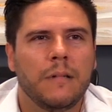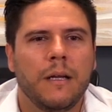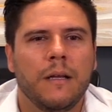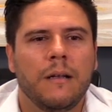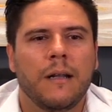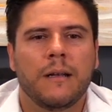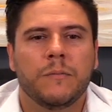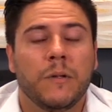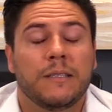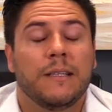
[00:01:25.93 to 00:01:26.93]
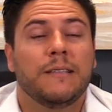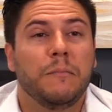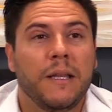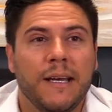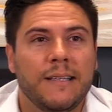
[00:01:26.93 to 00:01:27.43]
eh, las respuestas
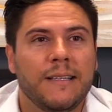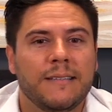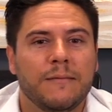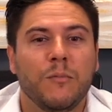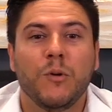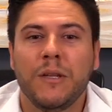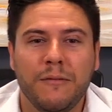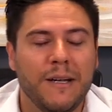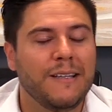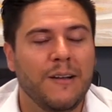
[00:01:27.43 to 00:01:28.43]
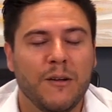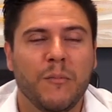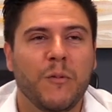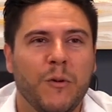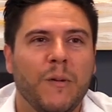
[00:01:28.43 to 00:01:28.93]
inmediatas, muy diferente a lo que
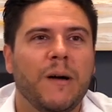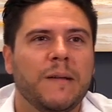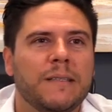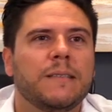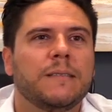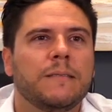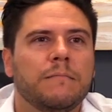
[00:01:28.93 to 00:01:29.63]
hemos probado antes.